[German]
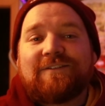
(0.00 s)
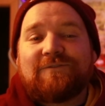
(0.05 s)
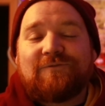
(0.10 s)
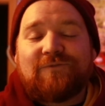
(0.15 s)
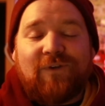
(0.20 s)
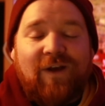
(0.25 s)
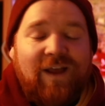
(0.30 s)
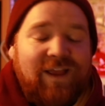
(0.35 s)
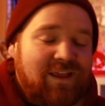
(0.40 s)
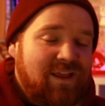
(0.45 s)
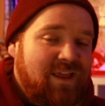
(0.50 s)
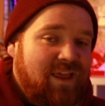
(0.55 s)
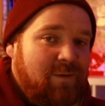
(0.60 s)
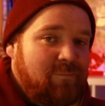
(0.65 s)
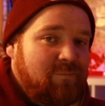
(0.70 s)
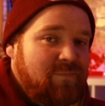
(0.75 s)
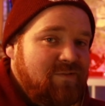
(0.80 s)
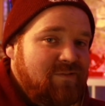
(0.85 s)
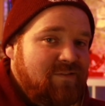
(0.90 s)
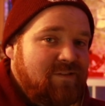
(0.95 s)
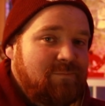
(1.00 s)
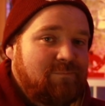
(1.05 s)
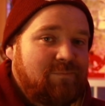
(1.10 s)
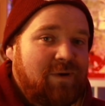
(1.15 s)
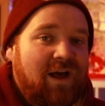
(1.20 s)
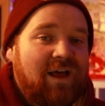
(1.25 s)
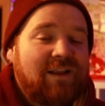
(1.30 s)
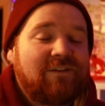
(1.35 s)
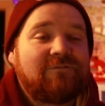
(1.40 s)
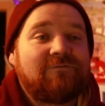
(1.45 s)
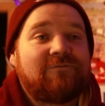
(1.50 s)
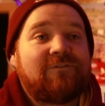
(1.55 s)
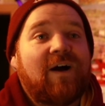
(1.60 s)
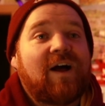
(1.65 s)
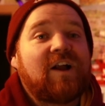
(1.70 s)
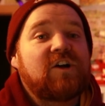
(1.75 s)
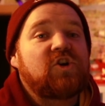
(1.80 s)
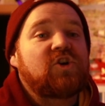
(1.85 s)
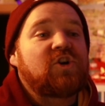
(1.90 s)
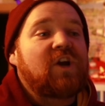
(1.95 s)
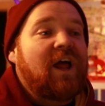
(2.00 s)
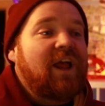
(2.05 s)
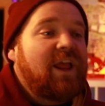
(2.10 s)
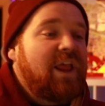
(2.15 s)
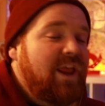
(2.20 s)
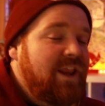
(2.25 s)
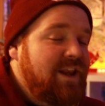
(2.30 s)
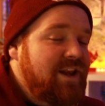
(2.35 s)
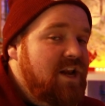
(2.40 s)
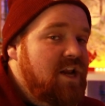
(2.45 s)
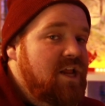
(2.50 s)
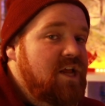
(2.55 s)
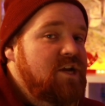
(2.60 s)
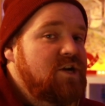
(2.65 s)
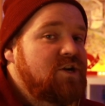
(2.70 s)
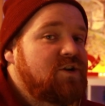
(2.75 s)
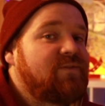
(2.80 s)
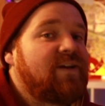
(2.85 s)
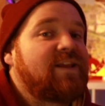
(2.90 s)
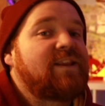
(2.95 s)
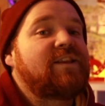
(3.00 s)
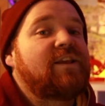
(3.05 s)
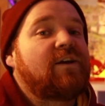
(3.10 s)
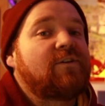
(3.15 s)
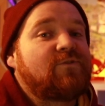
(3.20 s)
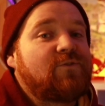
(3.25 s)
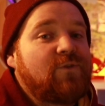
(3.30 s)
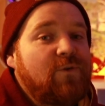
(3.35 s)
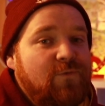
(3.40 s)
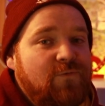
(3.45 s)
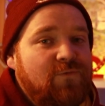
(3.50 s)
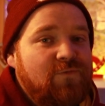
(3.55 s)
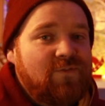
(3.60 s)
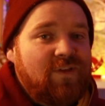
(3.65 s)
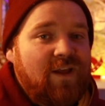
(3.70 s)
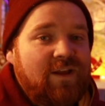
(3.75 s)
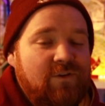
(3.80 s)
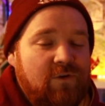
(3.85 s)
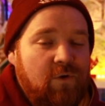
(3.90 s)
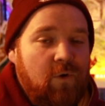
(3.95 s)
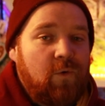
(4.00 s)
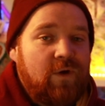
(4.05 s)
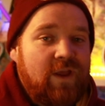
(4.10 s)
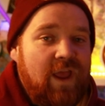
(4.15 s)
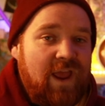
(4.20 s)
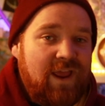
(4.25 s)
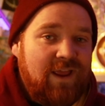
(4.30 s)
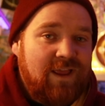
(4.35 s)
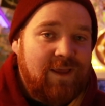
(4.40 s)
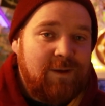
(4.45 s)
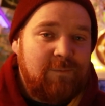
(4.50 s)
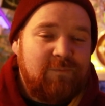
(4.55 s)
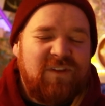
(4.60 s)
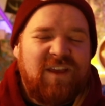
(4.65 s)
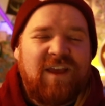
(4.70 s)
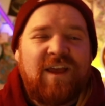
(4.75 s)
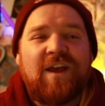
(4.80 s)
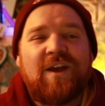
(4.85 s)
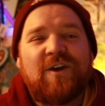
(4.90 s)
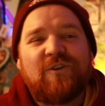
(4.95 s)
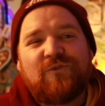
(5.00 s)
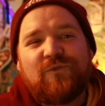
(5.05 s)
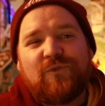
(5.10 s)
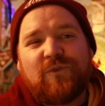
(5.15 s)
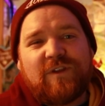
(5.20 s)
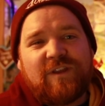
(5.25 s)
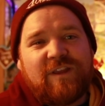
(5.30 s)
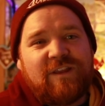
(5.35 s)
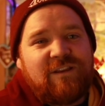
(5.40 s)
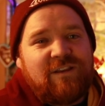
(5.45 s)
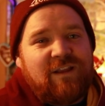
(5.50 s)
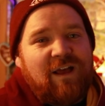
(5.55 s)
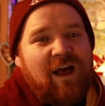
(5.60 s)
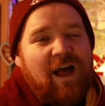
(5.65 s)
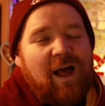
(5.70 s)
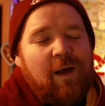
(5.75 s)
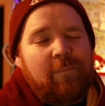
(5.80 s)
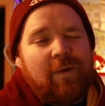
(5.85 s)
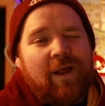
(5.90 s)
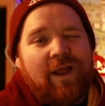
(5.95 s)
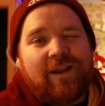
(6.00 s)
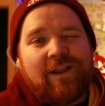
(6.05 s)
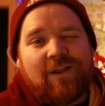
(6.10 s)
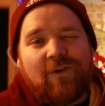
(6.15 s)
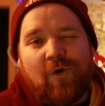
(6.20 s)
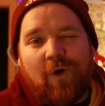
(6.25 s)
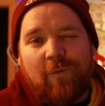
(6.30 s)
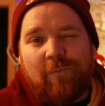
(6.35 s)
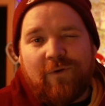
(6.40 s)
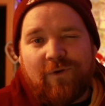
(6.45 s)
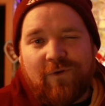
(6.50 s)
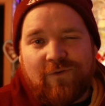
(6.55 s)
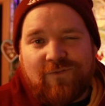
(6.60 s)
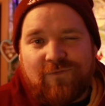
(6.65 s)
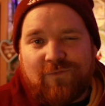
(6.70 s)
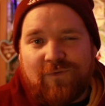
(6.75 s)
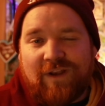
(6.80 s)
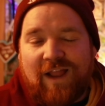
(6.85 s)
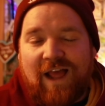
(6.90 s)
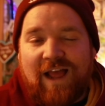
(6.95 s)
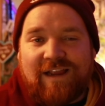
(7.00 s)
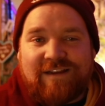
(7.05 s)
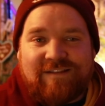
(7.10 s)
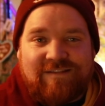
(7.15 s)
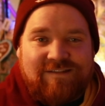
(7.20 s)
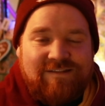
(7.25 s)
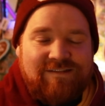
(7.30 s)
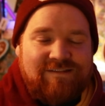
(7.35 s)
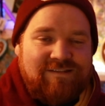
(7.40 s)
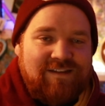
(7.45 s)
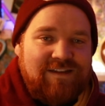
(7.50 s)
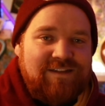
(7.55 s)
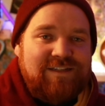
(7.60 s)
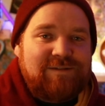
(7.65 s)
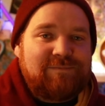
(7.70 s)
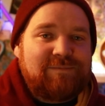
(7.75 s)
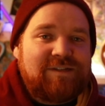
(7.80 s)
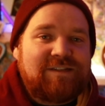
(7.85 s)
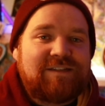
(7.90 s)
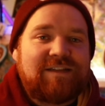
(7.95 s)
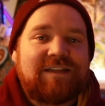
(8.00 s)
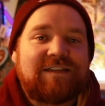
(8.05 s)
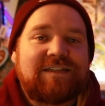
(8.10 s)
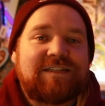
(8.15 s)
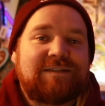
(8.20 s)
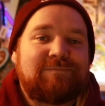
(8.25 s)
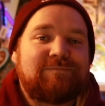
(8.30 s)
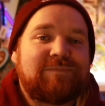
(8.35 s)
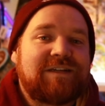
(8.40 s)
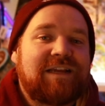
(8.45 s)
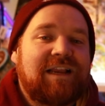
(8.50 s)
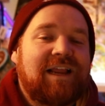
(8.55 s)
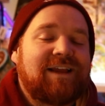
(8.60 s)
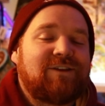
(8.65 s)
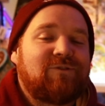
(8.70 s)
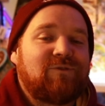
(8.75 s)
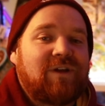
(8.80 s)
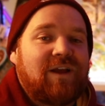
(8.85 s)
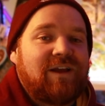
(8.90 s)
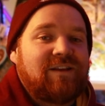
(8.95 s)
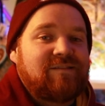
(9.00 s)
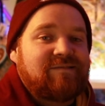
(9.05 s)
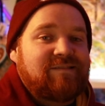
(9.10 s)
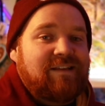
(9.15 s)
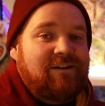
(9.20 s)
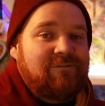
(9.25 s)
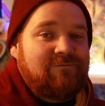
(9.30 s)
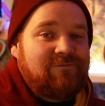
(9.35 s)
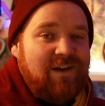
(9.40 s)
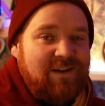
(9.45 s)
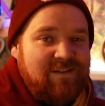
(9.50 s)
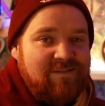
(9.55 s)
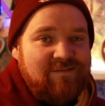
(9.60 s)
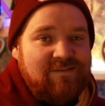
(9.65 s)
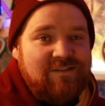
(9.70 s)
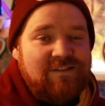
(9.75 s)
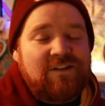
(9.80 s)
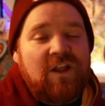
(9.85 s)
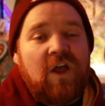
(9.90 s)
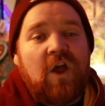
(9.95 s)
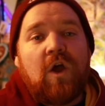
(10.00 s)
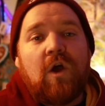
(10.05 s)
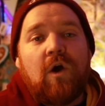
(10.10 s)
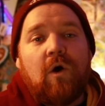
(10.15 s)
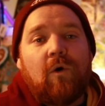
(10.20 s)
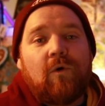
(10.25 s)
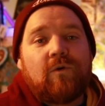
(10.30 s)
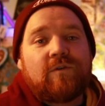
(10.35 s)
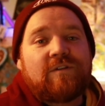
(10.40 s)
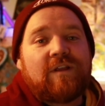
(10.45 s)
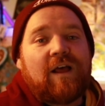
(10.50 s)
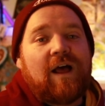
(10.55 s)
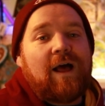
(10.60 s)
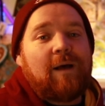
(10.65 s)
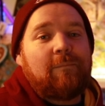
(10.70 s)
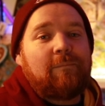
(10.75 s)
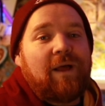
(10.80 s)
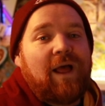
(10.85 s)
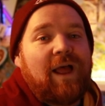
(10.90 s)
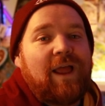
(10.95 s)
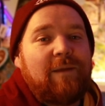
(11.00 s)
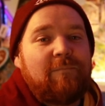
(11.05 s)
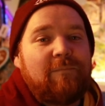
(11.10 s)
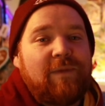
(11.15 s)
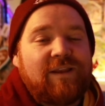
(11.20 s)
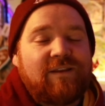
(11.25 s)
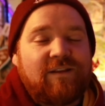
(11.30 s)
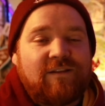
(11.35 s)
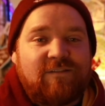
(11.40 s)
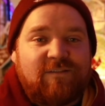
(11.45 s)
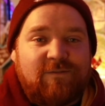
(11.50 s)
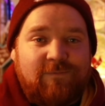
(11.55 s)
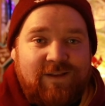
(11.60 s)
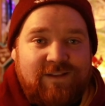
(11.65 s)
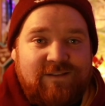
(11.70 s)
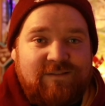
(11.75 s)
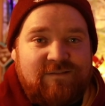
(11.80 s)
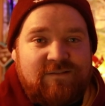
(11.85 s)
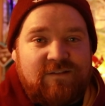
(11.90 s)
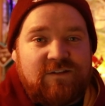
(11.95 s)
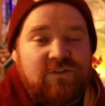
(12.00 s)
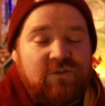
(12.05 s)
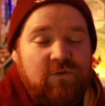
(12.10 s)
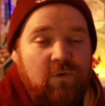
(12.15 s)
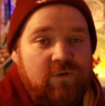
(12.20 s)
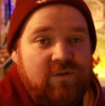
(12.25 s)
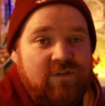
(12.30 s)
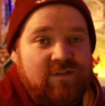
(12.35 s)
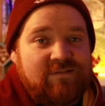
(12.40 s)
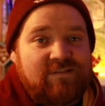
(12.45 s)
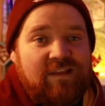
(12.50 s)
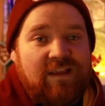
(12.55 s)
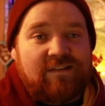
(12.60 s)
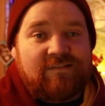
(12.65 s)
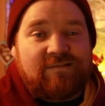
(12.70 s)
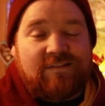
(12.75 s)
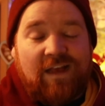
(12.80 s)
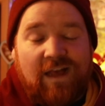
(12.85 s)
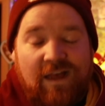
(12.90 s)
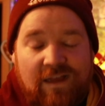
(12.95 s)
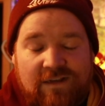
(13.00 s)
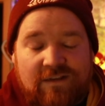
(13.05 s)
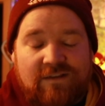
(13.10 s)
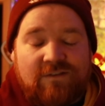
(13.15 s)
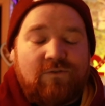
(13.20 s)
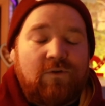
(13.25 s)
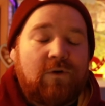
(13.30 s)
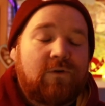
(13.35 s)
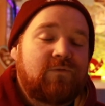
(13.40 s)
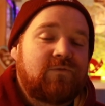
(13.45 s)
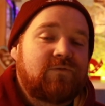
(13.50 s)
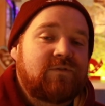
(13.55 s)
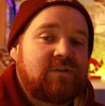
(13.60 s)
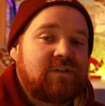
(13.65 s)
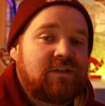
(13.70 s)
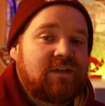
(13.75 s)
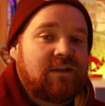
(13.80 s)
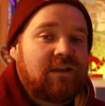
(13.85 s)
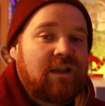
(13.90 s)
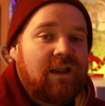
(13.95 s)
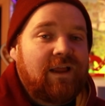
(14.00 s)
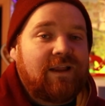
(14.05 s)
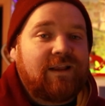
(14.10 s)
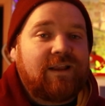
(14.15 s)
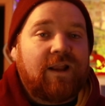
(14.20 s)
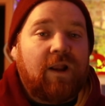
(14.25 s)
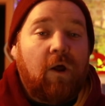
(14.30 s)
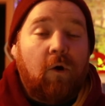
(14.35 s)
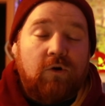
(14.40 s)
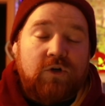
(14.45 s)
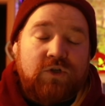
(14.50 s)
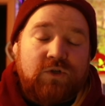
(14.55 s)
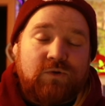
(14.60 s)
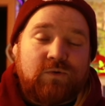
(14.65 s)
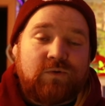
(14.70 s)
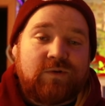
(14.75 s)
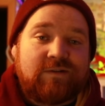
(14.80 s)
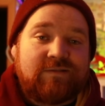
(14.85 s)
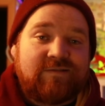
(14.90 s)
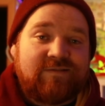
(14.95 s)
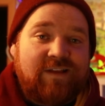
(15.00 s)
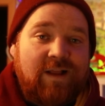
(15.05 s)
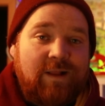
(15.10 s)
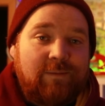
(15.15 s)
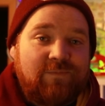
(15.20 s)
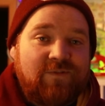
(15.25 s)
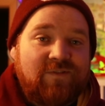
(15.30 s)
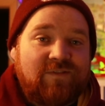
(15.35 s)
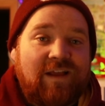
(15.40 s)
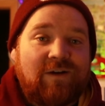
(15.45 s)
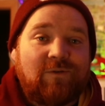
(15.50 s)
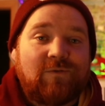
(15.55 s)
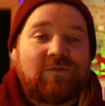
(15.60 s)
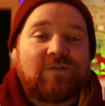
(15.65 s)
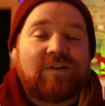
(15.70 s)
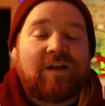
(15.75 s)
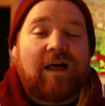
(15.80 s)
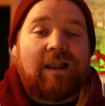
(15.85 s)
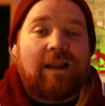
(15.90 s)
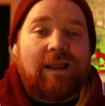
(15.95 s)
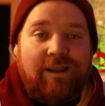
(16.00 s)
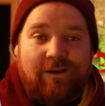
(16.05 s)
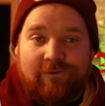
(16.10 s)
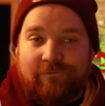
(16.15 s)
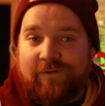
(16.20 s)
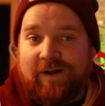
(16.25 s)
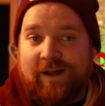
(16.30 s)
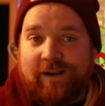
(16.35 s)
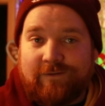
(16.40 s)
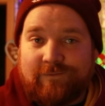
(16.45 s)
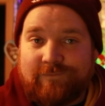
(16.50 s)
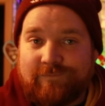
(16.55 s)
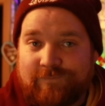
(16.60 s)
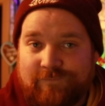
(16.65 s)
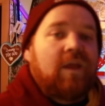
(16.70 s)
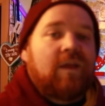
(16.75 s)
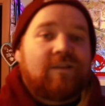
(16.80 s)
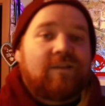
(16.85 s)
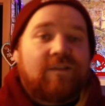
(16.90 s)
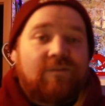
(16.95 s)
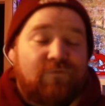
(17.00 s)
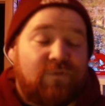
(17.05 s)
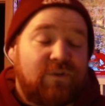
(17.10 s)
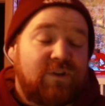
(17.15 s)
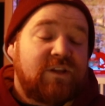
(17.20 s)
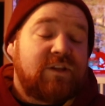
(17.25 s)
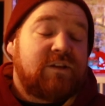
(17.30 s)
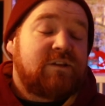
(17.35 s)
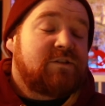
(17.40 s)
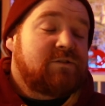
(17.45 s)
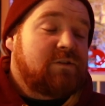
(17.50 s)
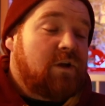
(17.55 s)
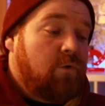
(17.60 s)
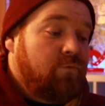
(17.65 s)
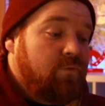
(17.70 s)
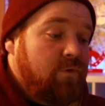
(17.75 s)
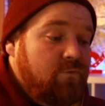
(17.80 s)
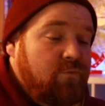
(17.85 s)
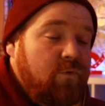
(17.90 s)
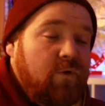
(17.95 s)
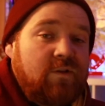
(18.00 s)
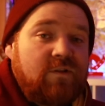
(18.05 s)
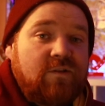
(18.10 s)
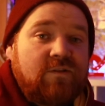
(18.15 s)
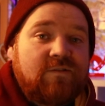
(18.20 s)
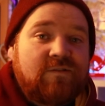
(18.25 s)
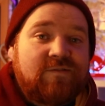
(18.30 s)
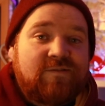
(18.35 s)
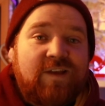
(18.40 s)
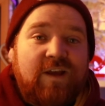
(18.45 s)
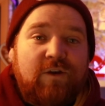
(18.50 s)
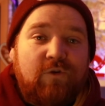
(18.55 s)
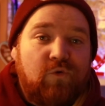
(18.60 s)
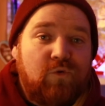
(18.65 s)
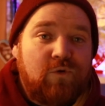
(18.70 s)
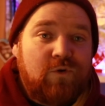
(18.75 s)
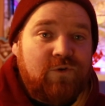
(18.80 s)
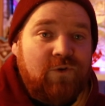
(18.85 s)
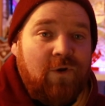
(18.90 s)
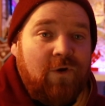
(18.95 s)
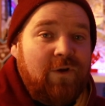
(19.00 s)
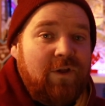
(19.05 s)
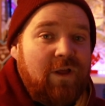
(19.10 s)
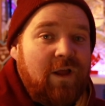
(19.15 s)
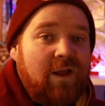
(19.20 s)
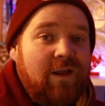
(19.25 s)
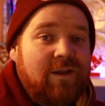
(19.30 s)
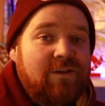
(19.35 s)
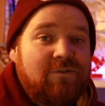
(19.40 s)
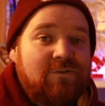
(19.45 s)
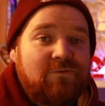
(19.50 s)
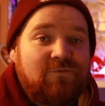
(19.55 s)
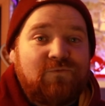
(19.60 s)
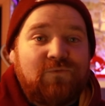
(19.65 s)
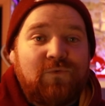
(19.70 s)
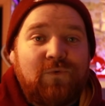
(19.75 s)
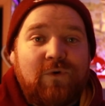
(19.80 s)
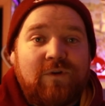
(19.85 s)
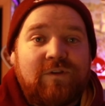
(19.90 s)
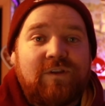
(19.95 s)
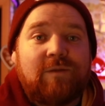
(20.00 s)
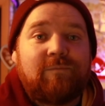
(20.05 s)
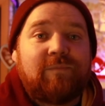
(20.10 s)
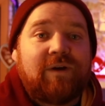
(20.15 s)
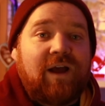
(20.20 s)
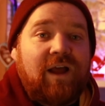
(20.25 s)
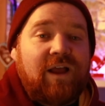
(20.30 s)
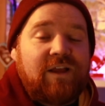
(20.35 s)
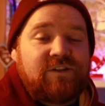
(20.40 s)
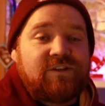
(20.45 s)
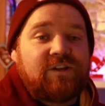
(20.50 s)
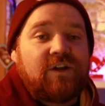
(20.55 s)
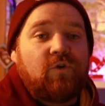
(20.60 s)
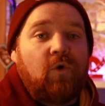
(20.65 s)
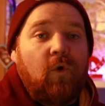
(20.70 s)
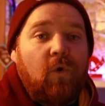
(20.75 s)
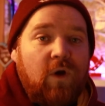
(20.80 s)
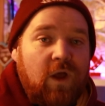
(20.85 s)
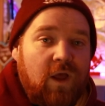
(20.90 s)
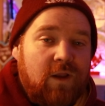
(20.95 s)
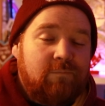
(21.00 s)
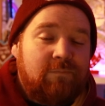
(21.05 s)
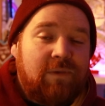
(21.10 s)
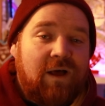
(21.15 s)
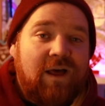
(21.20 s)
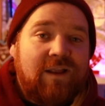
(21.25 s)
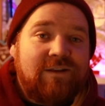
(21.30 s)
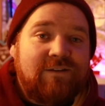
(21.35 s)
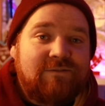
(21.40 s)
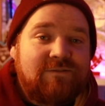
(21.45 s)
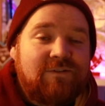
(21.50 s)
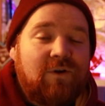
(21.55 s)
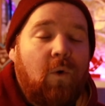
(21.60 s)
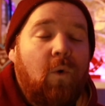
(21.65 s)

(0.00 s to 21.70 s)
Freigegeben ist die Bahn wahrscheinlich, wenn der TÜV sein Okay gibt, für Kinder ab einer Körpergröße von 80 cm in Begleitung eines Erwachsenen und ab 1,20 m und 6 Jahren dürfen die Kleinen dann auch schon selbst und alleine fahren finde ich auf jeden Fall eine sehr coole Neuheit für den Bereich der Go-Kart-Bahnen.